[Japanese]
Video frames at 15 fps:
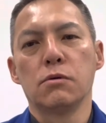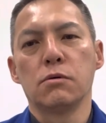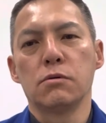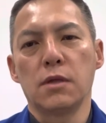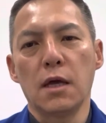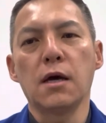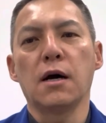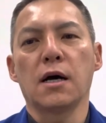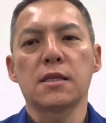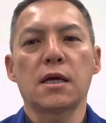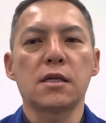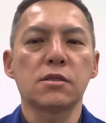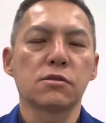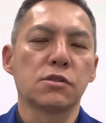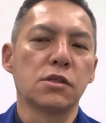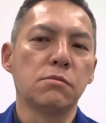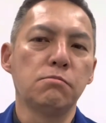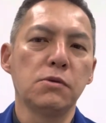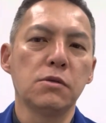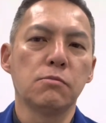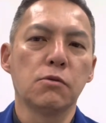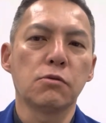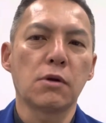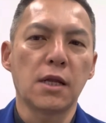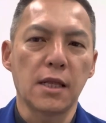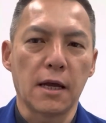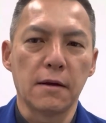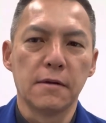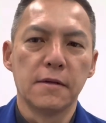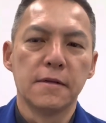ね、新しく新品に戻ら
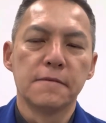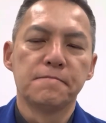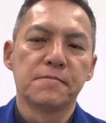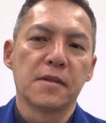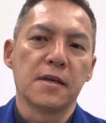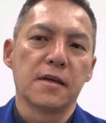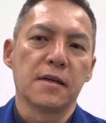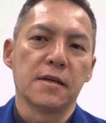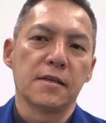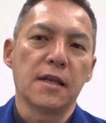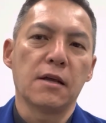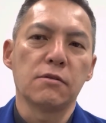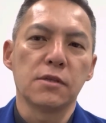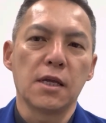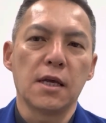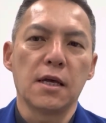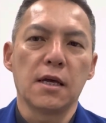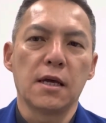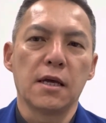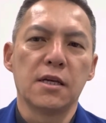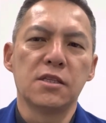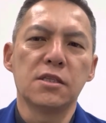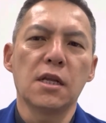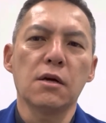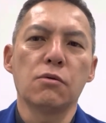ない、えー、なので、えいずれ